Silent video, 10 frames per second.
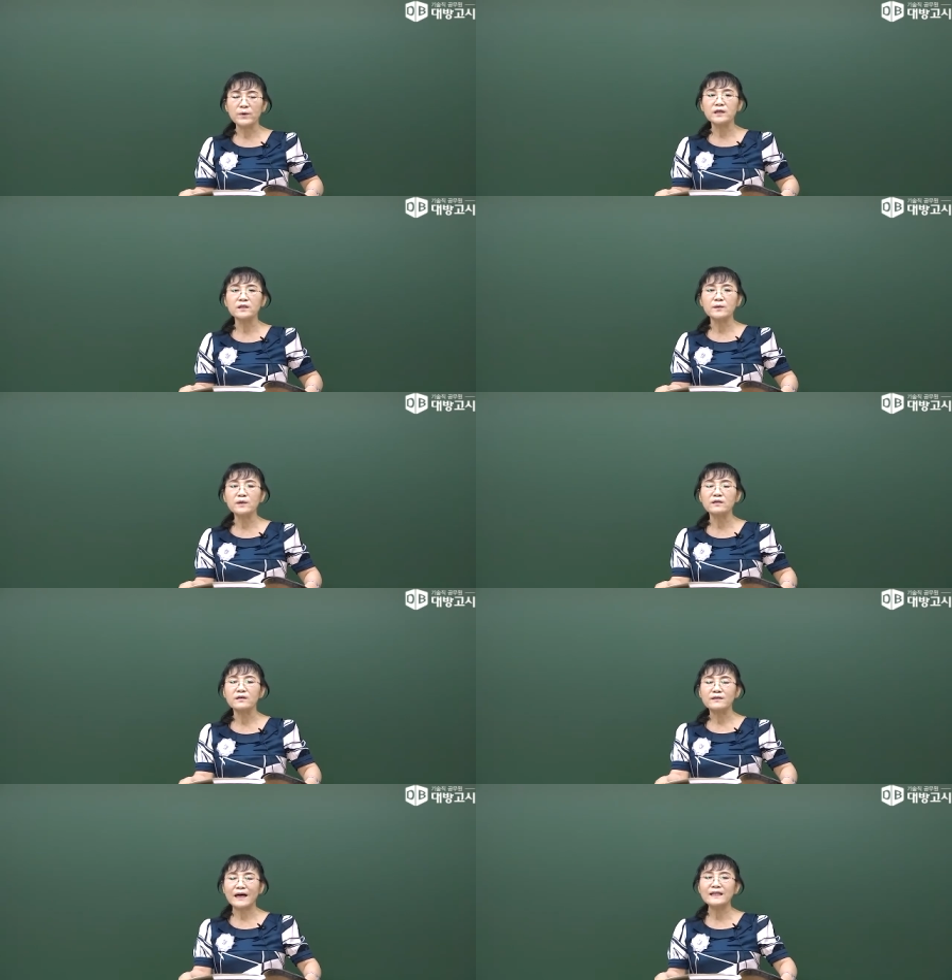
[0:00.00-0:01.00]
왜 그러냐면
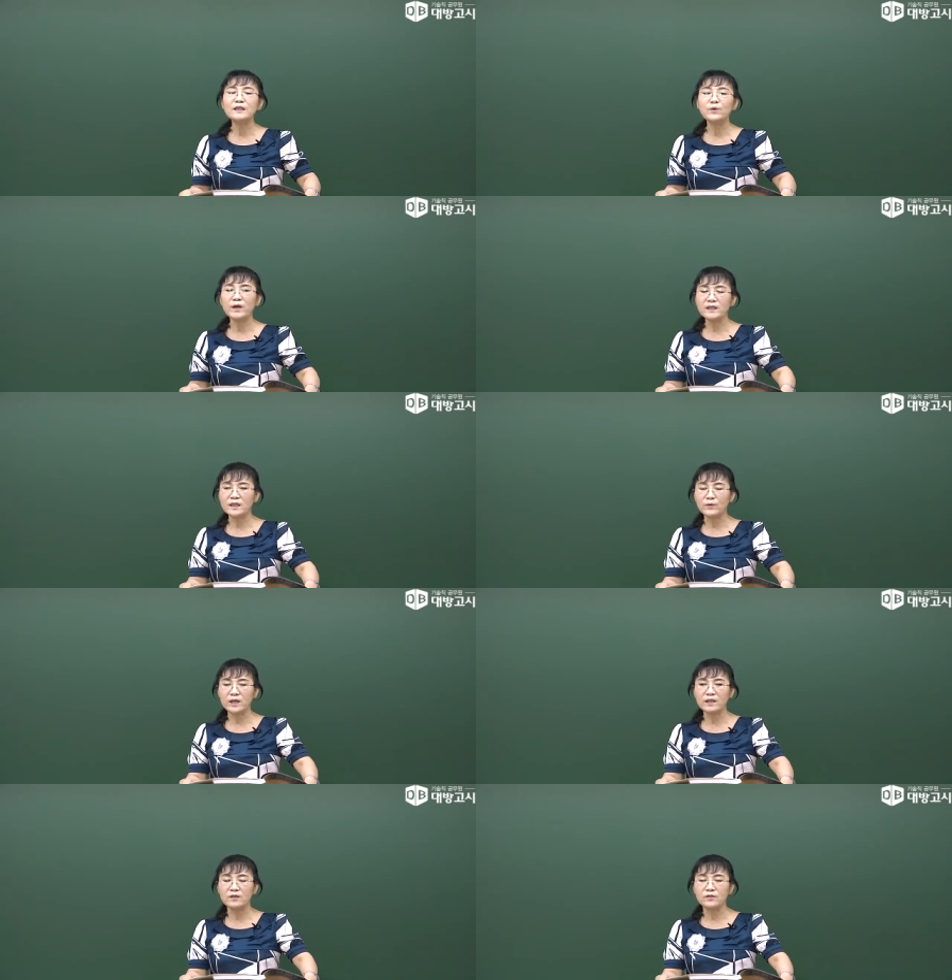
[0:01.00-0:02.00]
난이도가 있다고
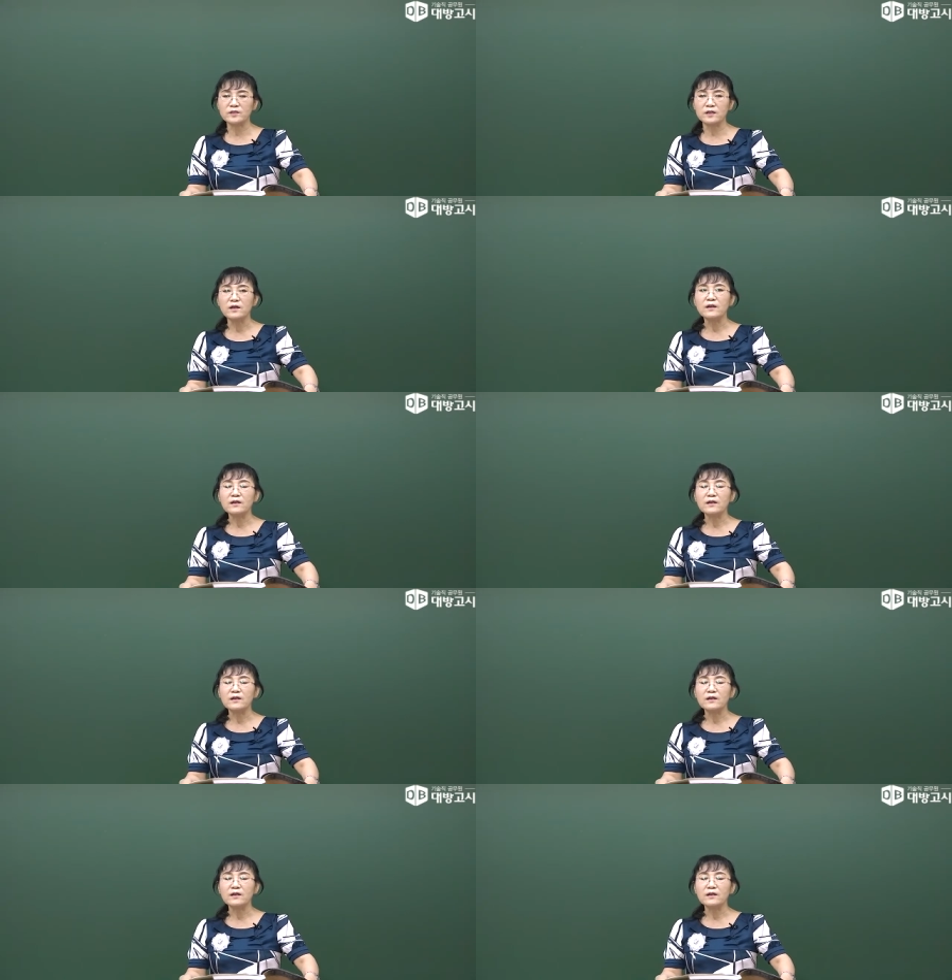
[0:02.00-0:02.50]
얘기했던 거지요.